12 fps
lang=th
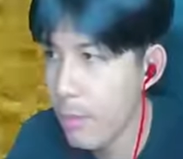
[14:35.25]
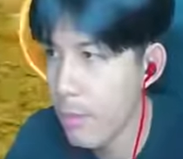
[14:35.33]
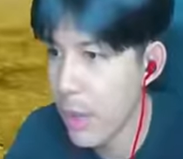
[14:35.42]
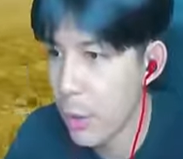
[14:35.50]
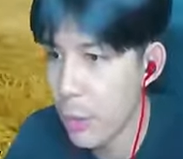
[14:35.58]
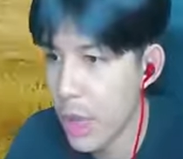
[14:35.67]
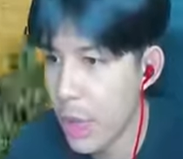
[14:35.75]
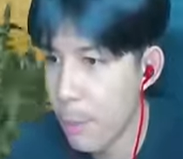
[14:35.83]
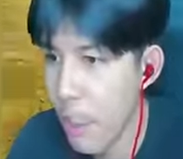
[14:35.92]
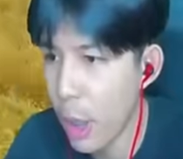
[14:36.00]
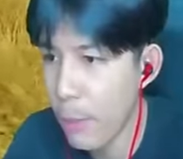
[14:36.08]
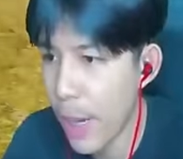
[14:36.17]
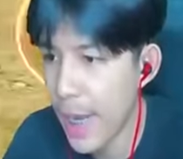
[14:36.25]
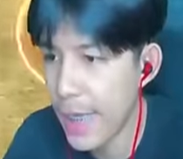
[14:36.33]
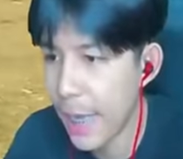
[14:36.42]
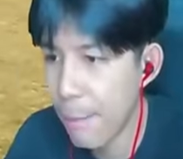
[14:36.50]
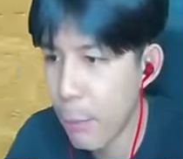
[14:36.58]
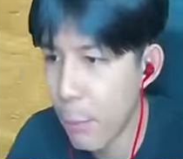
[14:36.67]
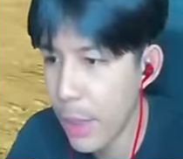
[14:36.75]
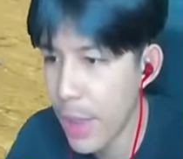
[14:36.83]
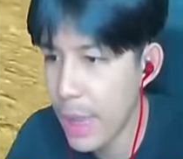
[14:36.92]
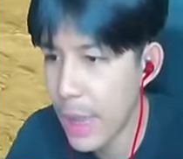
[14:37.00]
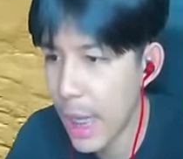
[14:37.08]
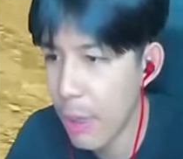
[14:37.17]
มือนตรงนี้จะปลอดภัยนะครับผมไม่เห็
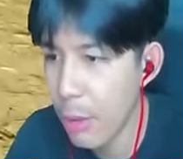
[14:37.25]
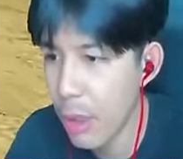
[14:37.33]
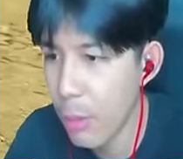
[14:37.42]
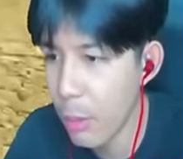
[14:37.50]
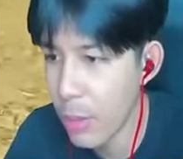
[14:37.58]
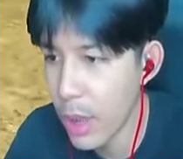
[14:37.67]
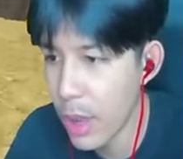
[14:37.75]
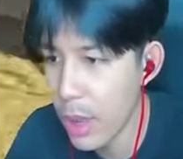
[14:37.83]
นใครลงกับผมเลย